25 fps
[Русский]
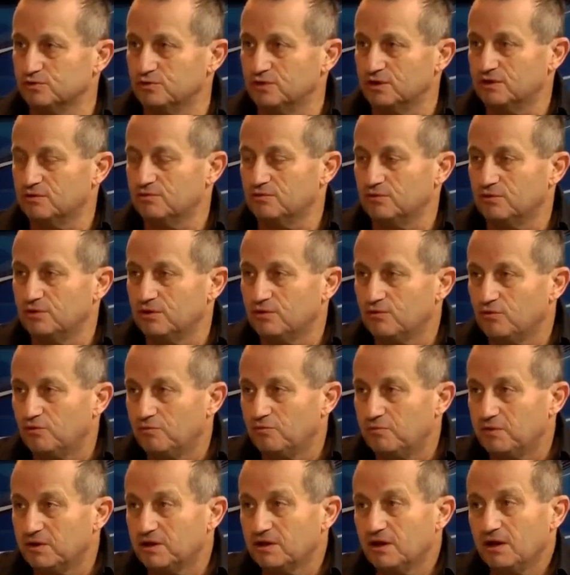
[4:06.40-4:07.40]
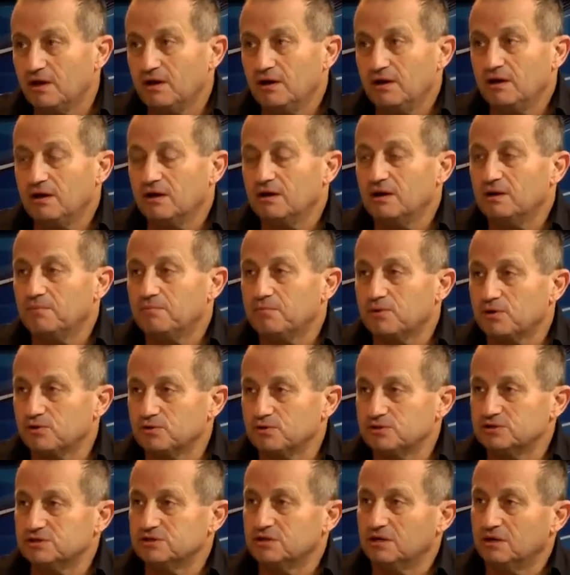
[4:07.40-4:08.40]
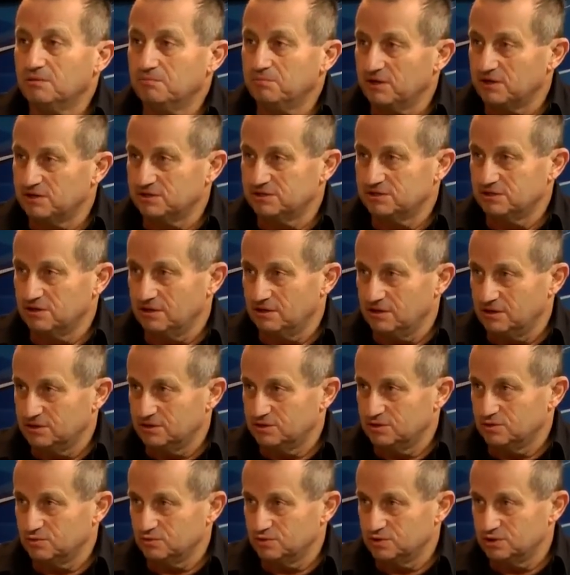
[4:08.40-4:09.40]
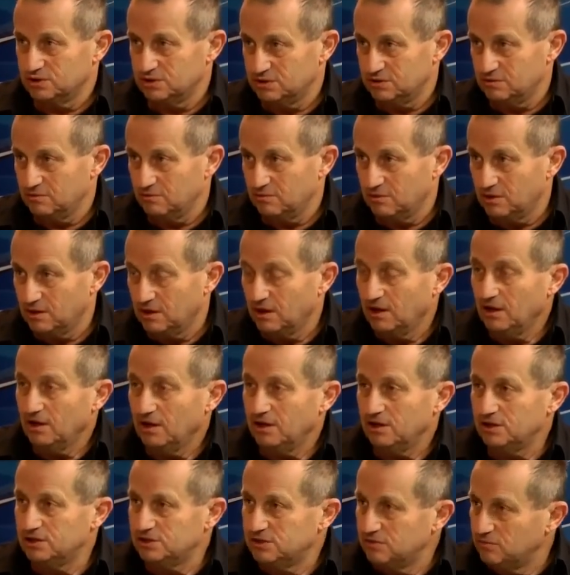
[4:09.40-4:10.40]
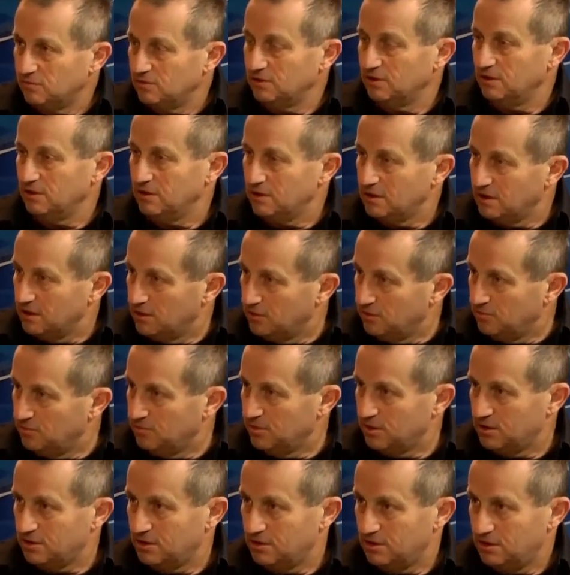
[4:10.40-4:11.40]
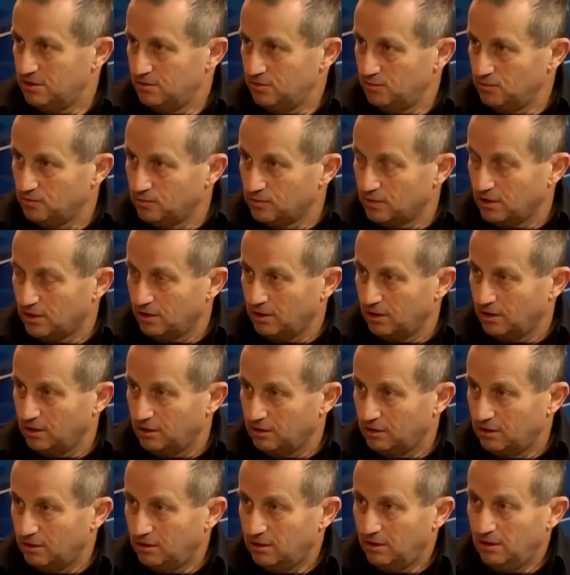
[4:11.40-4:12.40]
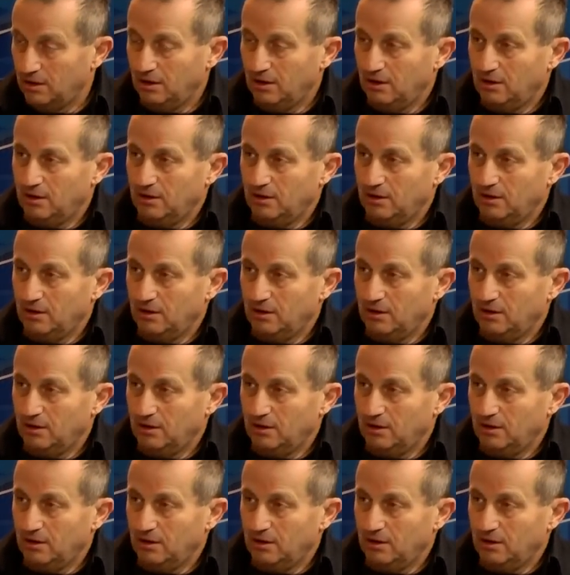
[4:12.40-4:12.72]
никто не купит, и она просто перестанет существовать. И сегодня экономика Украины. Что же не